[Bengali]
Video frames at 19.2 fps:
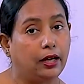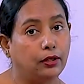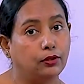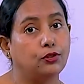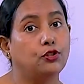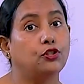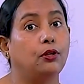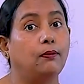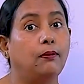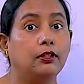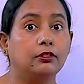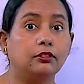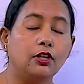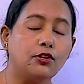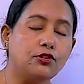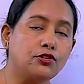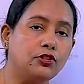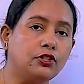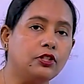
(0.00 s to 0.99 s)
এখন
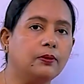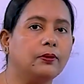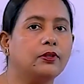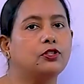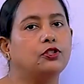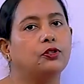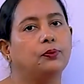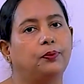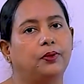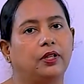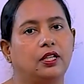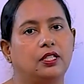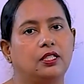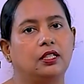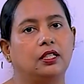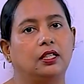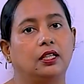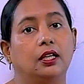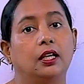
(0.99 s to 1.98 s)
সমান্তরাল সন্নিবেশ তো
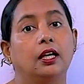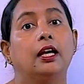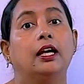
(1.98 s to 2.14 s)
পেয়েছি